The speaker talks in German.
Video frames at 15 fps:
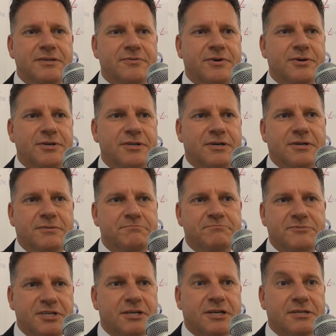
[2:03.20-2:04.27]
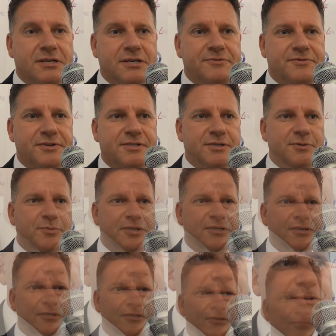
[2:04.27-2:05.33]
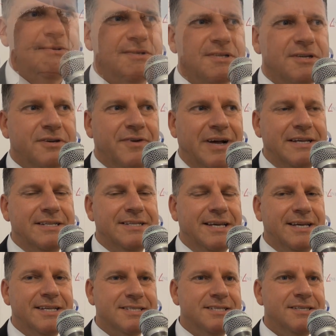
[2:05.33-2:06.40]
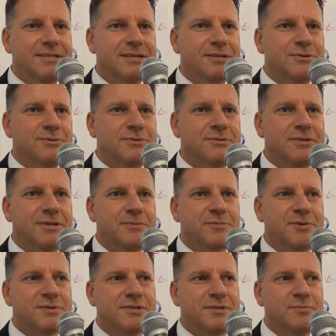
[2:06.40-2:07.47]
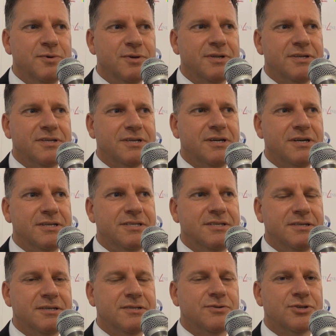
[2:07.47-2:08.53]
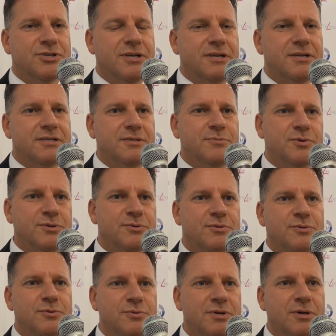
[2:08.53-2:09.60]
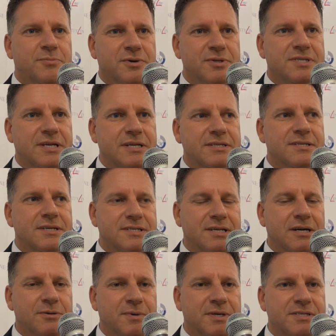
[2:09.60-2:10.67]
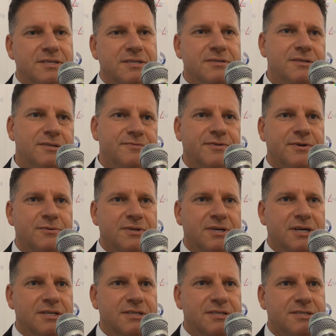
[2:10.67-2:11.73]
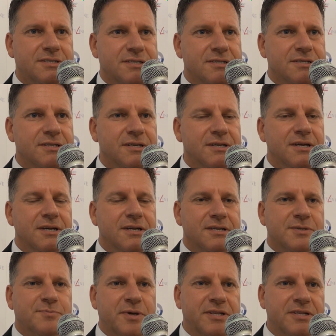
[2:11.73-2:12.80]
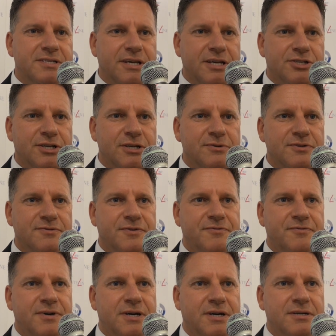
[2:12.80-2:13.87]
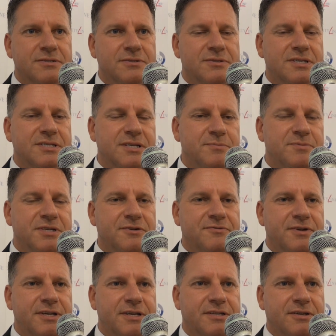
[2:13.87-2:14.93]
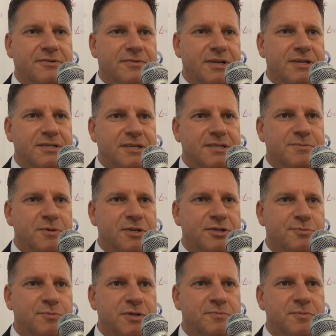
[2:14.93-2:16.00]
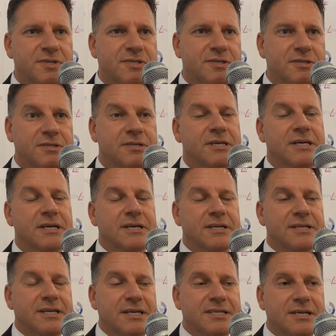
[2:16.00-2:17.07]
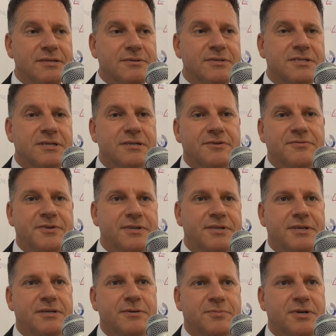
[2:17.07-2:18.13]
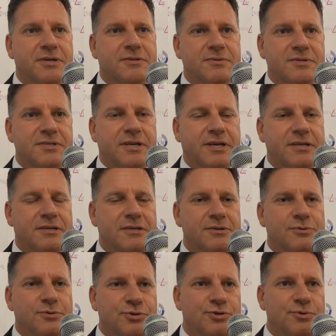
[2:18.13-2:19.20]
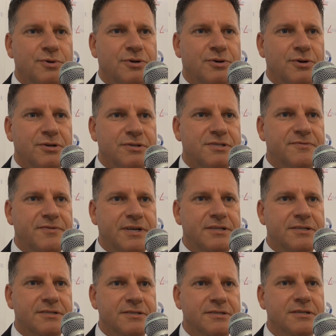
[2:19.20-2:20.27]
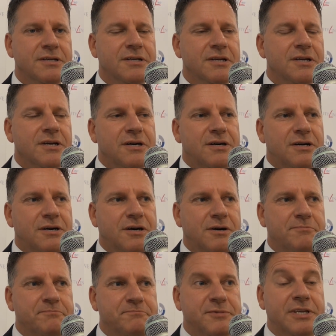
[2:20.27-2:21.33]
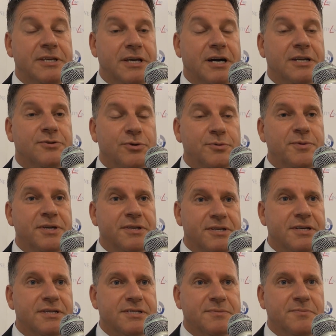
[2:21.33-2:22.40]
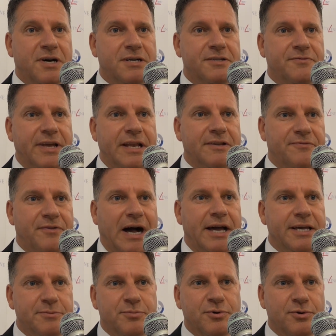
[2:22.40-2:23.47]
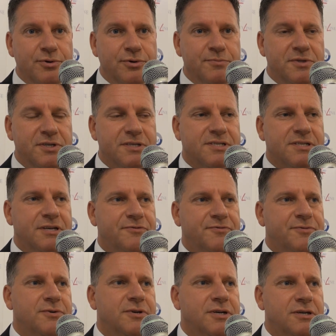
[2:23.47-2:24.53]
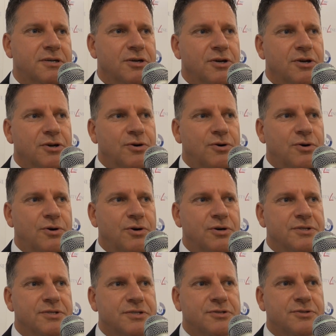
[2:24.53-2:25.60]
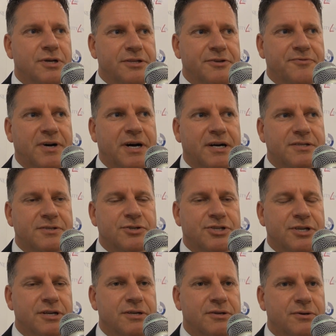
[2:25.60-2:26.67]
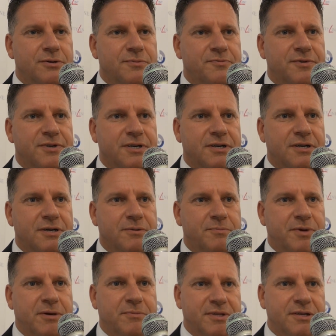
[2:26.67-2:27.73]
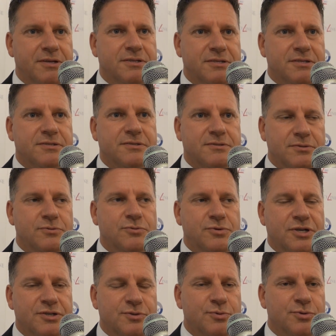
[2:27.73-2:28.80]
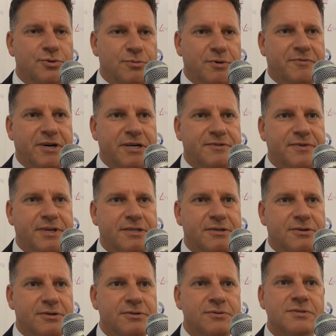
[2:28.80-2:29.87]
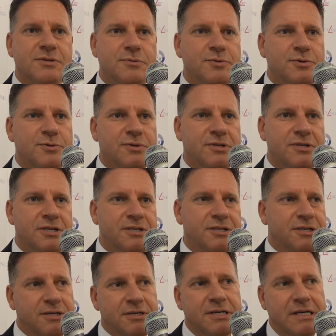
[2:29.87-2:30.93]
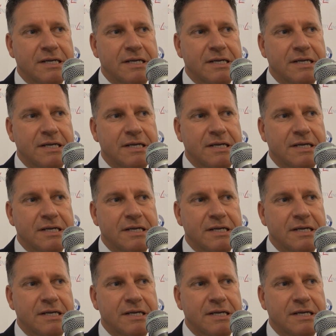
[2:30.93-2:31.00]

die wir heute haben, circa 43 Patente. Ja, also unsere Qualitätssicherung gibt uns die Möglichkeit, sicherzustellen, dass die Produkte 100% Prozent sauber sind, nicht verunreinigt sind. Das bringt das Herstellungsverfahren und das selbst auferlegte Qualitätsmanagement mit sich. Das hat uns dann auf die Idee gebracht, uns direkt an die Hochschule Köln zu wenden, ähm, die ja Dopingtests macht, weltweit berühmt ist dafür und dort die Frage zu stellen, ob wir permanent untersucht, und überwacht werden können, unsere Produktlinie.